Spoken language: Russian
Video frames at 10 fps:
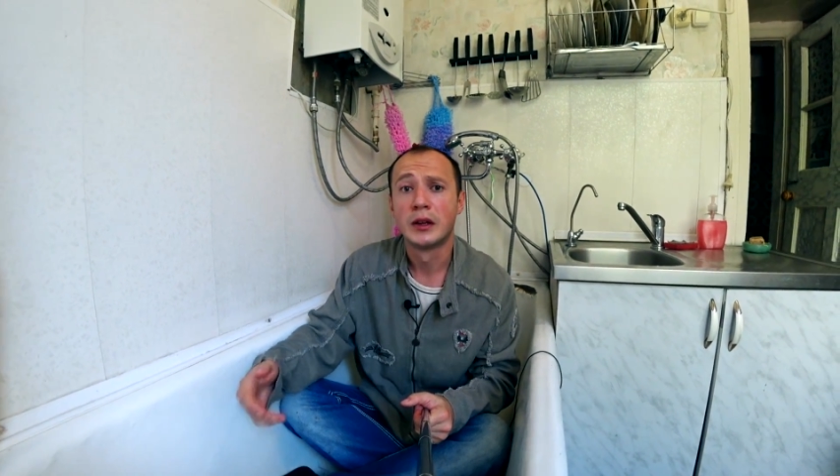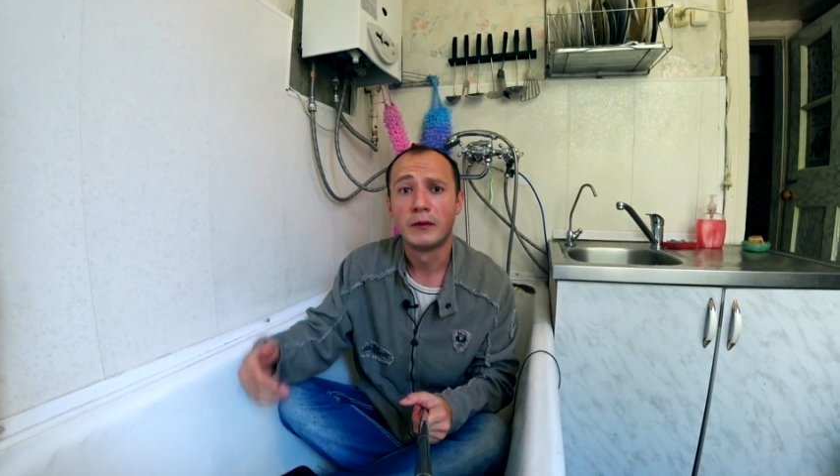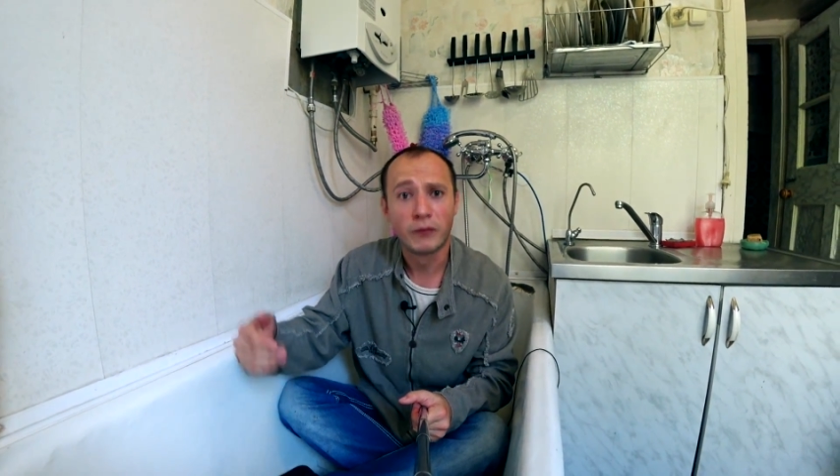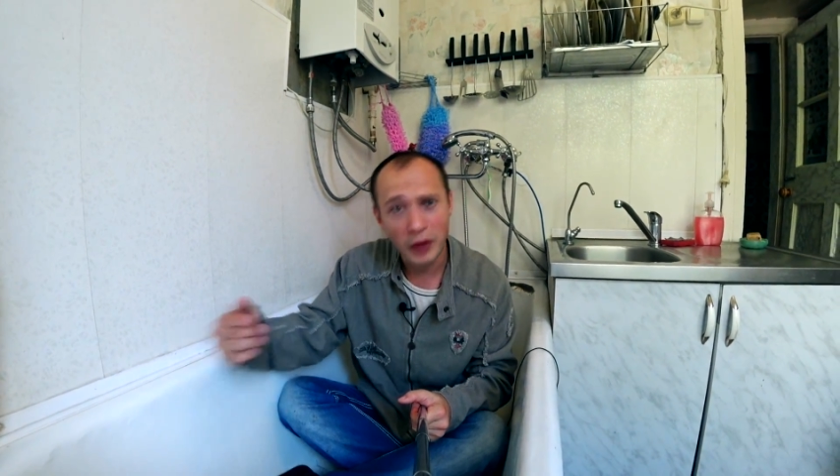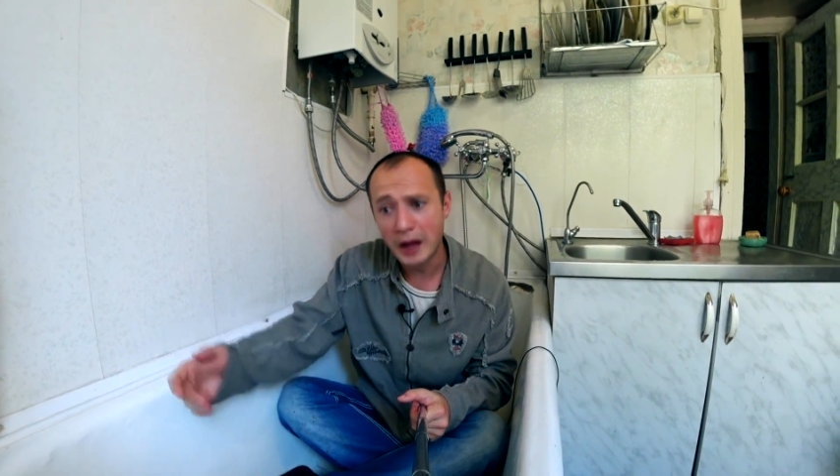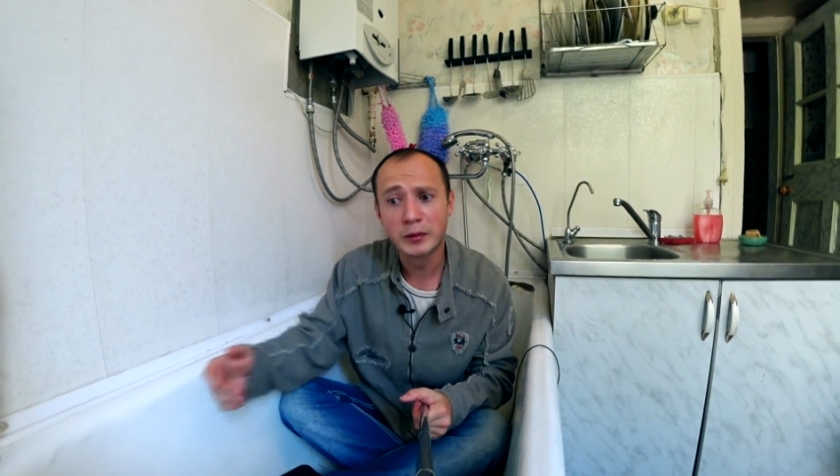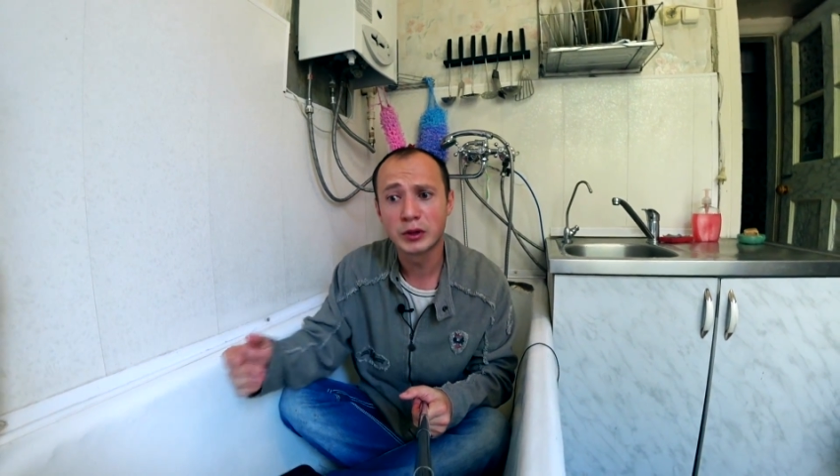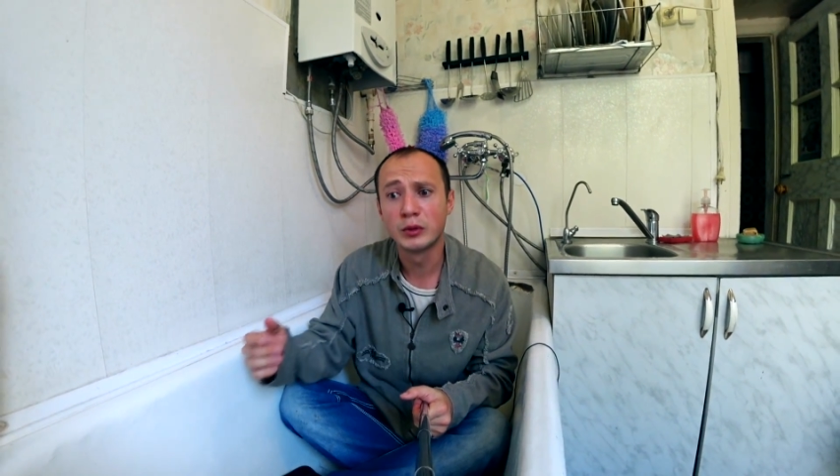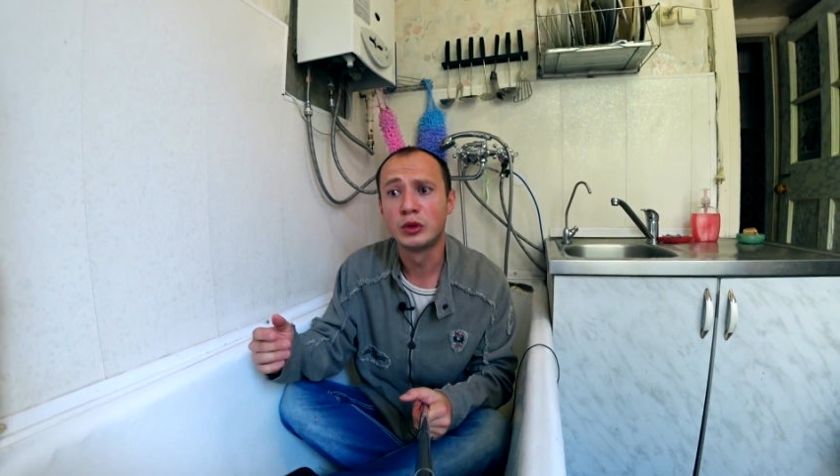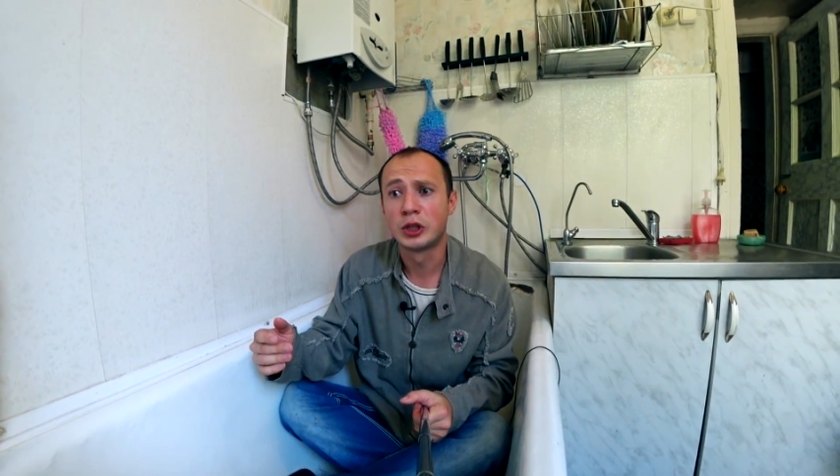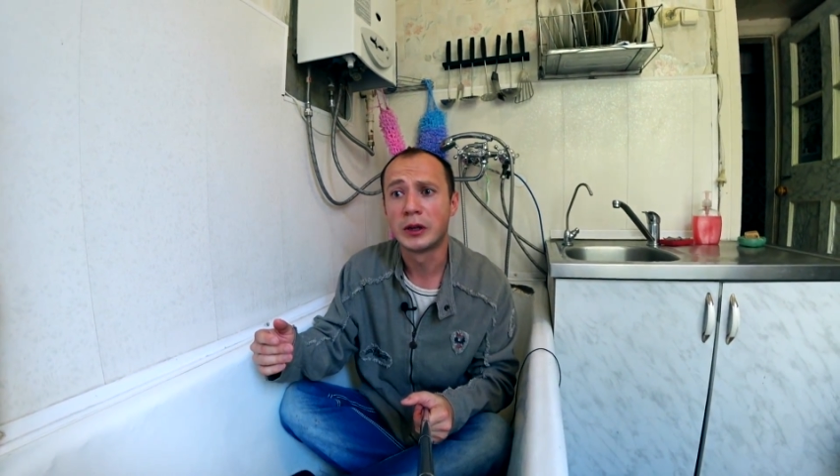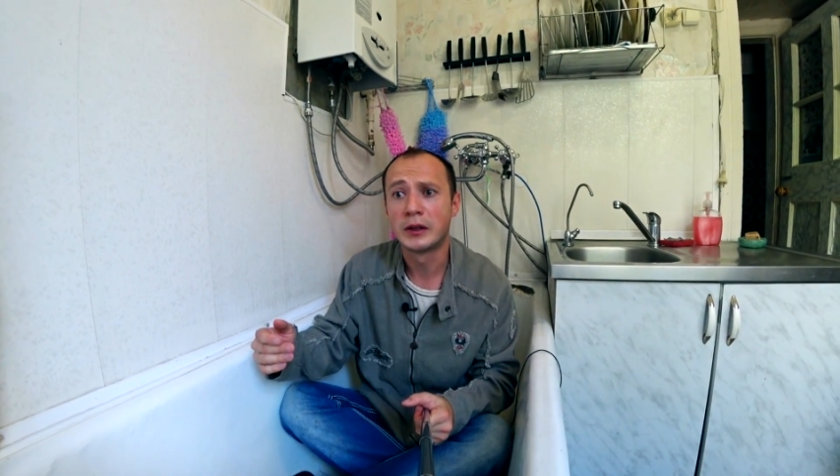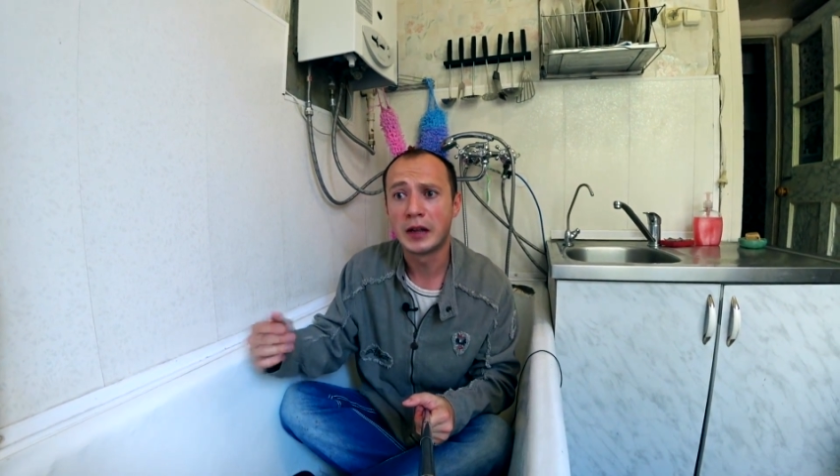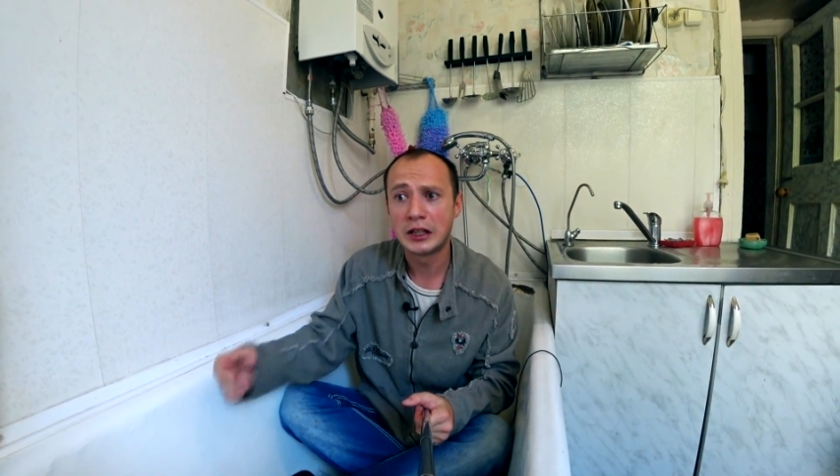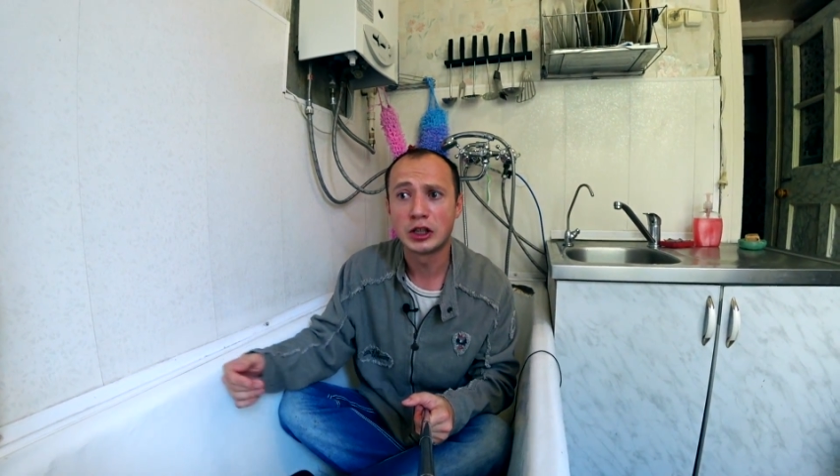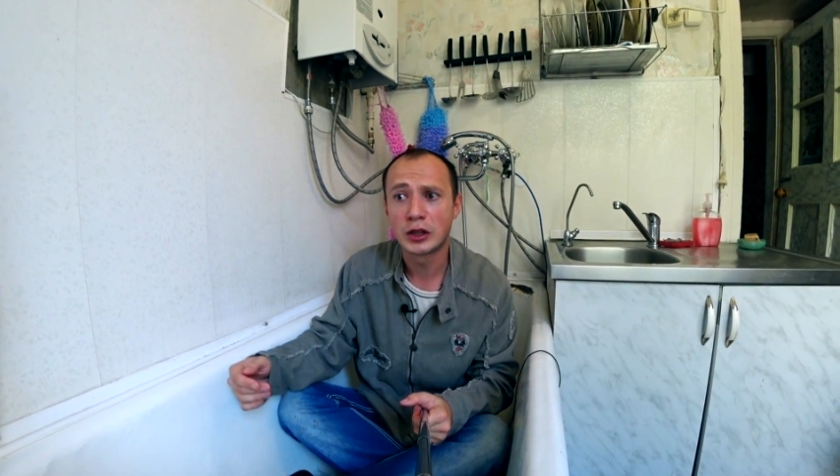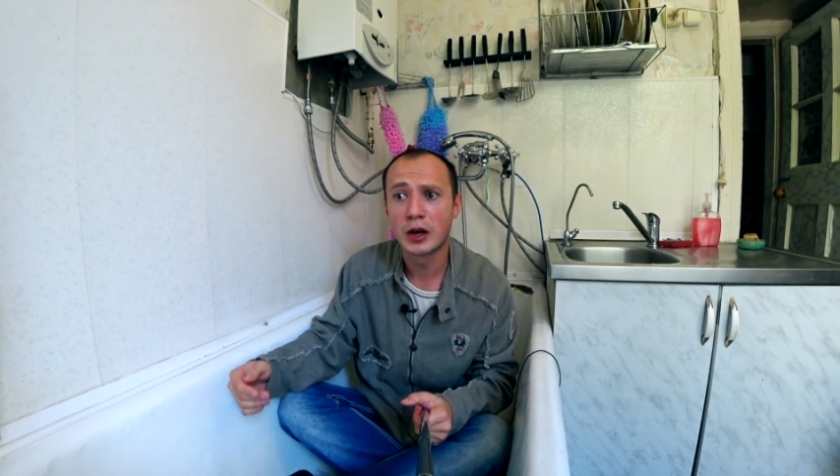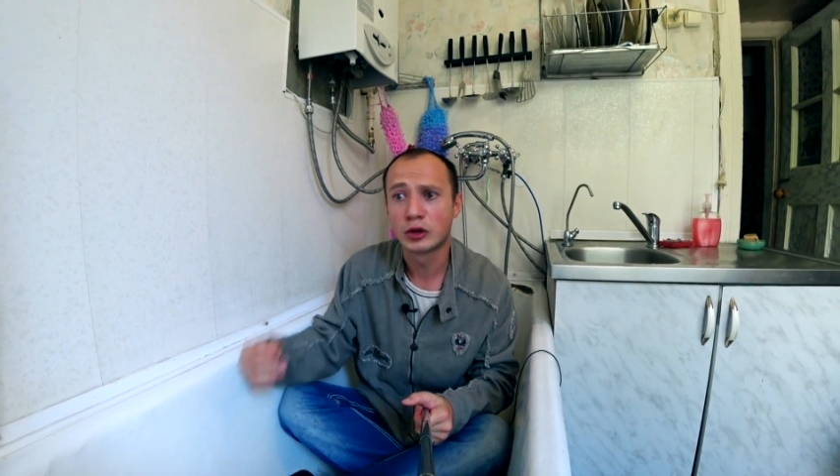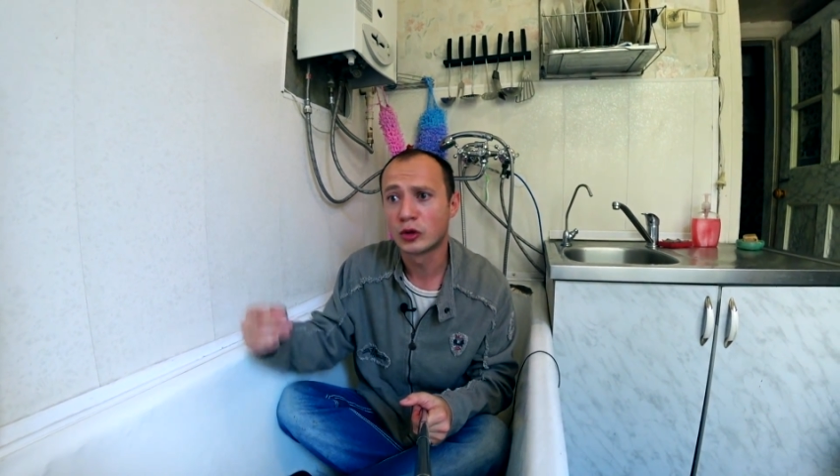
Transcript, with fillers: в данном случае, я считаю,